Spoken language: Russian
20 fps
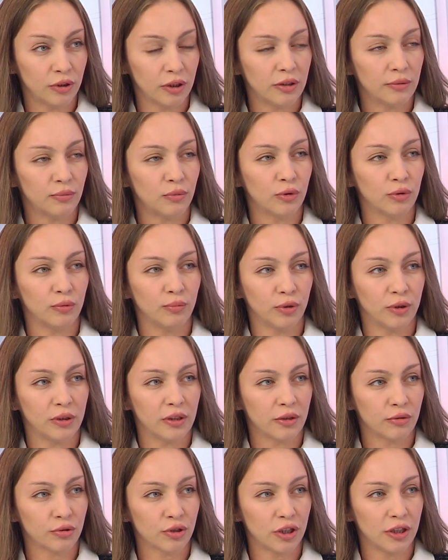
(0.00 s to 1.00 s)
Это могут быть
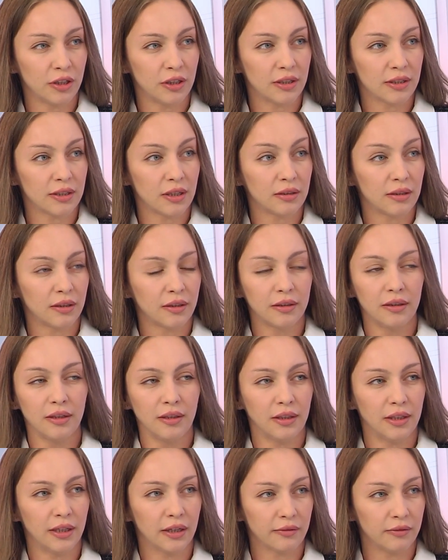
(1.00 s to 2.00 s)
нарушения со стороны
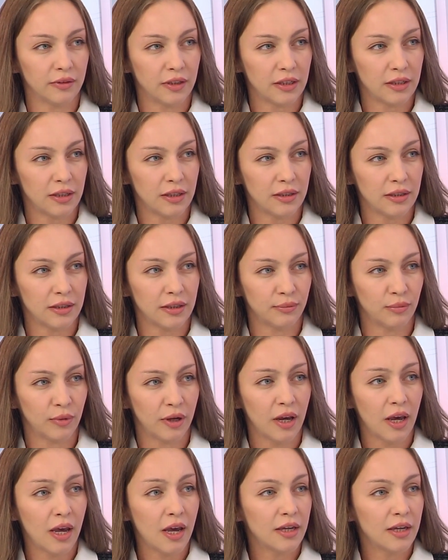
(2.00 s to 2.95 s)
нервной системы,